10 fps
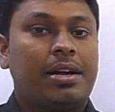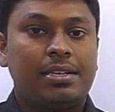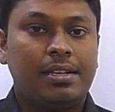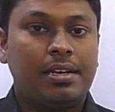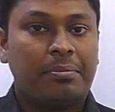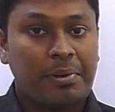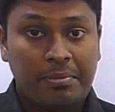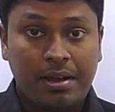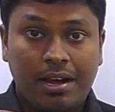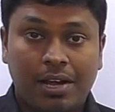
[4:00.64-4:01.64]

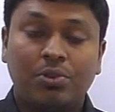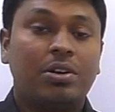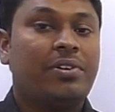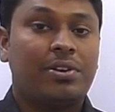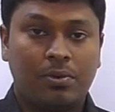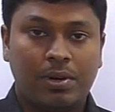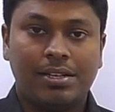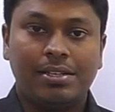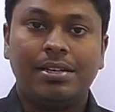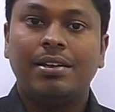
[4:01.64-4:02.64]
பார்த்ததுக்கப்புறமா அதோடு
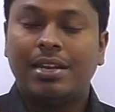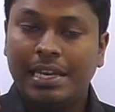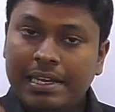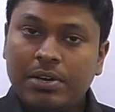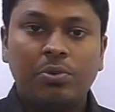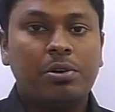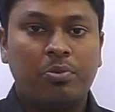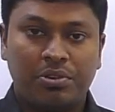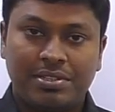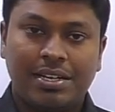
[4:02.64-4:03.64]
விட்டுறக்கூடாது நீங்கள் உங்கள்
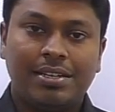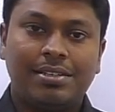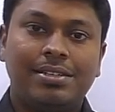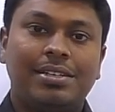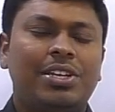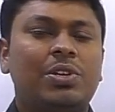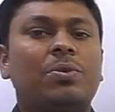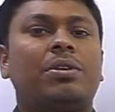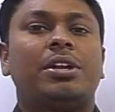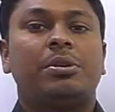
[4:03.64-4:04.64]
புக்ஸ் எடுத்து இன்னும்
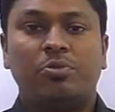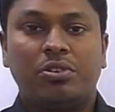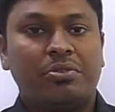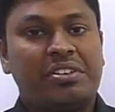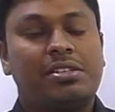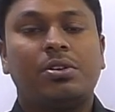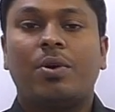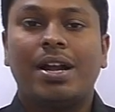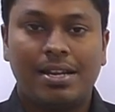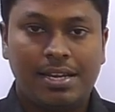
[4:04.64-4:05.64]
ஒரு ரெண்டு மூணு கொஷின்
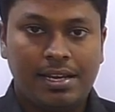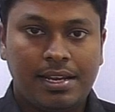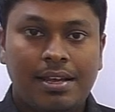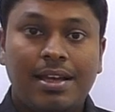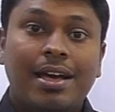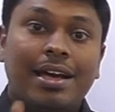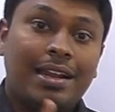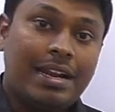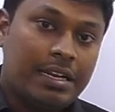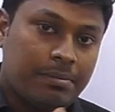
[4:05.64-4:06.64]
குவார்டர்லியில்
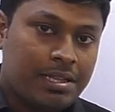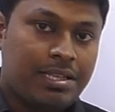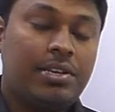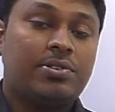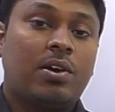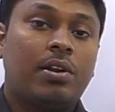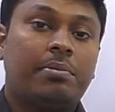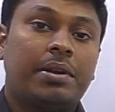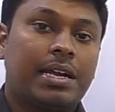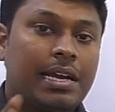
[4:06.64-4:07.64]
ரெண்டு மெத்தட்லையும்
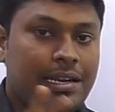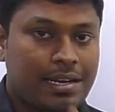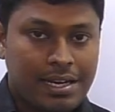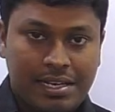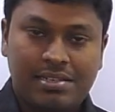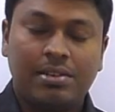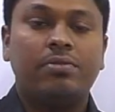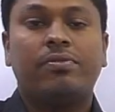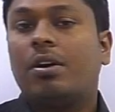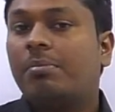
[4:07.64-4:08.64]
சால்வ் பண்ணுங்கள்
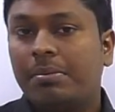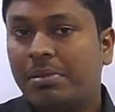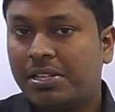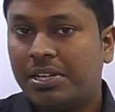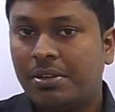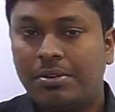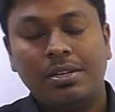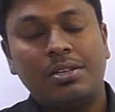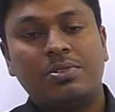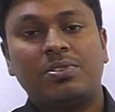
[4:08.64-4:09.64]
ட்ரெடிஷ்னலும் ஃபார்முலா மெத்தட்லையும்
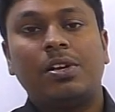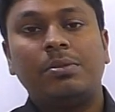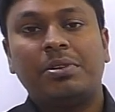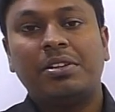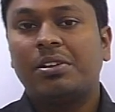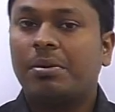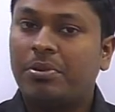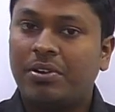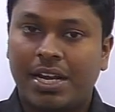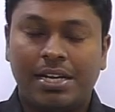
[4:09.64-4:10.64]
ஸோ சால்வ்
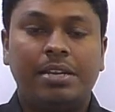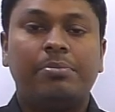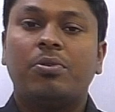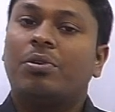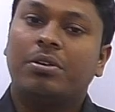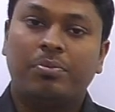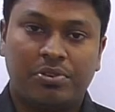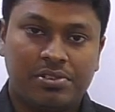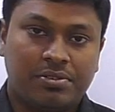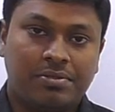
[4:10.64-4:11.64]
பண்ணதுக்கப்புறம் கண்டிப்பாக உங்களுக்கு
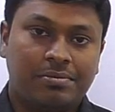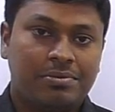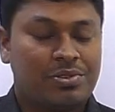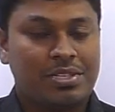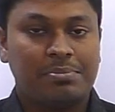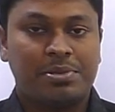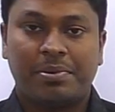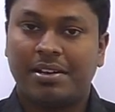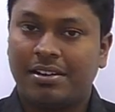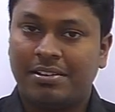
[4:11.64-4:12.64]
புரிஞ்சிடும் ஸோ சம்ஸ்
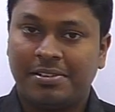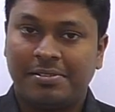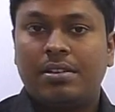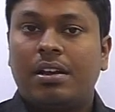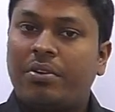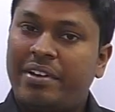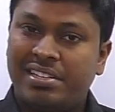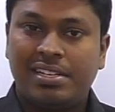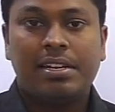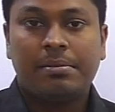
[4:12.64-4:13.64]
பார்க்கலாம்
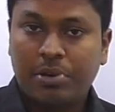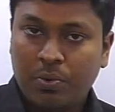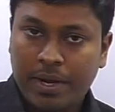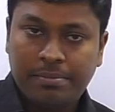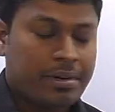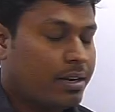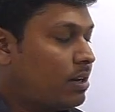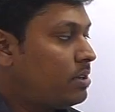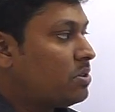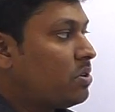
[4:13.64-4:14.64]
கொஷின் நம்பர் ஒன்
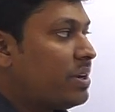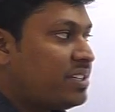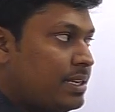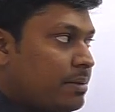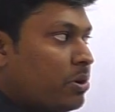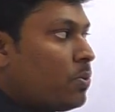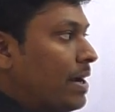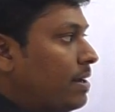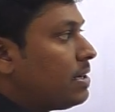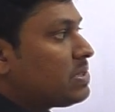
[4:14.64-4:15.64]
பார்க்கலாம் ஸோ கொஷின் நம்பர்
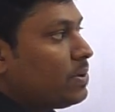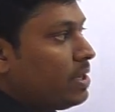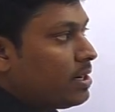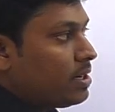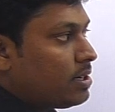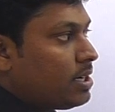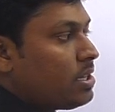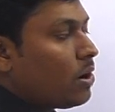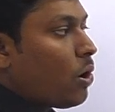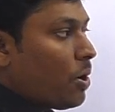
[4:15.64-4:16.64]
ஒன் என்ன சொல்லியிருக்காங்கன்னா
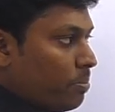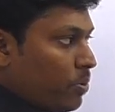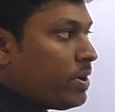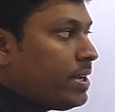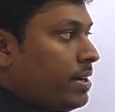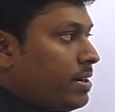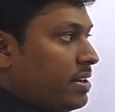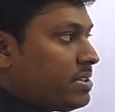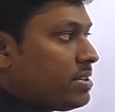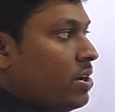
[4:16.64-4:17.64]
த காம்பவுண்ட்
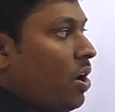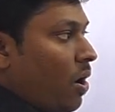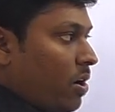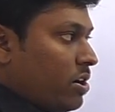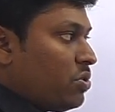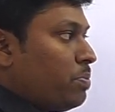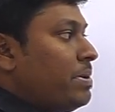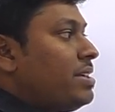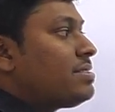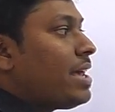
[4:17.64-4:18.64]
இன்ட்ரெஸ்ட் ஆன்
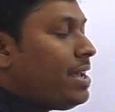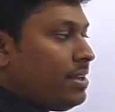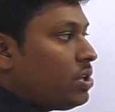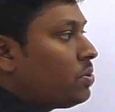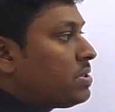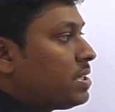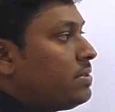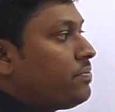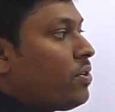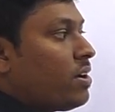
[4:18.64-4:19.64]
ருபீஸ் எயிட்
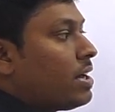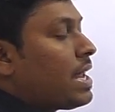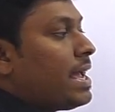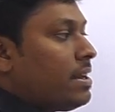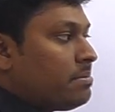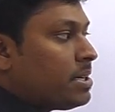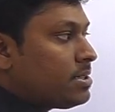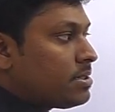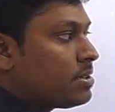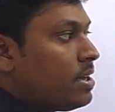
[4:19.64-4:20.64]
தௌசண்ட் ஃபார் நயன்
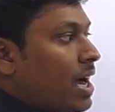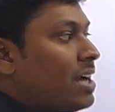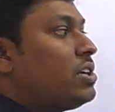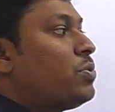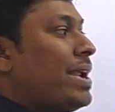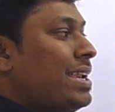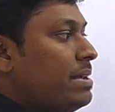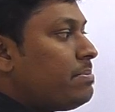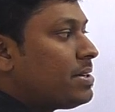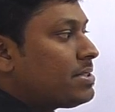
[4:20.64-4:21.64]
மந்த்ஸ் அட்
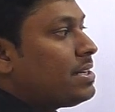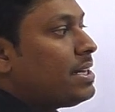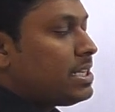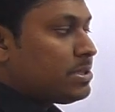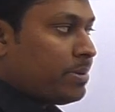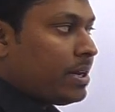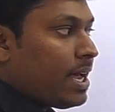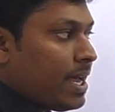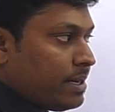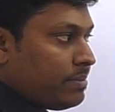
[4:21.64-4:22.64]
டுவெண்ட்டி பர்சன்டேஜ் பர்
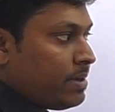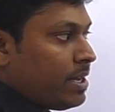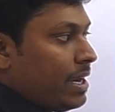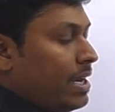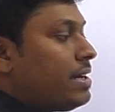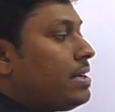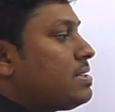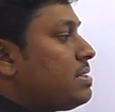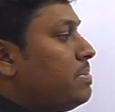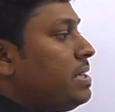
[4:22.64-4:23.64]
ஆனம்
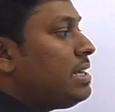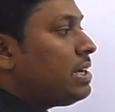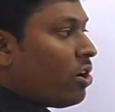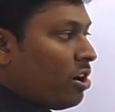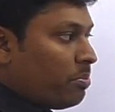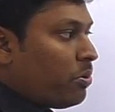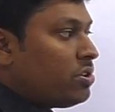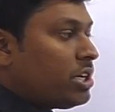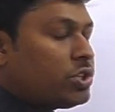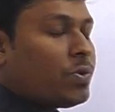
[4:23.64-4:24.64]
இன்ட்ரெஸ்ட் பீயிங்
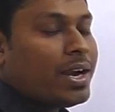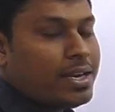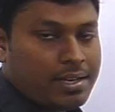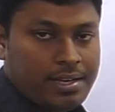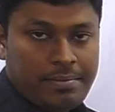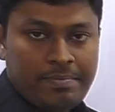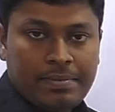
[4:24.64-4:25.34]
காம்பவுண்டட் குவார்டர்லி